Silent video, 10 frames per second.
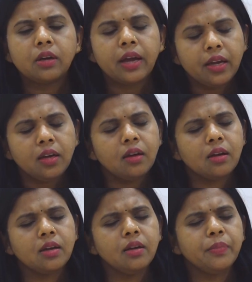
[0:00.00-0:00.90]
कहीं ना
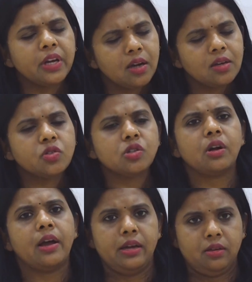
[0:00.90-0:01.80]
कहीं बिखर
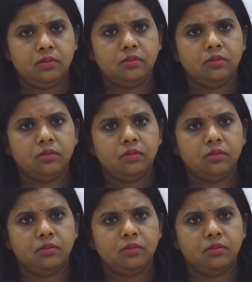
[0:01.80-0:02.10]
चुका है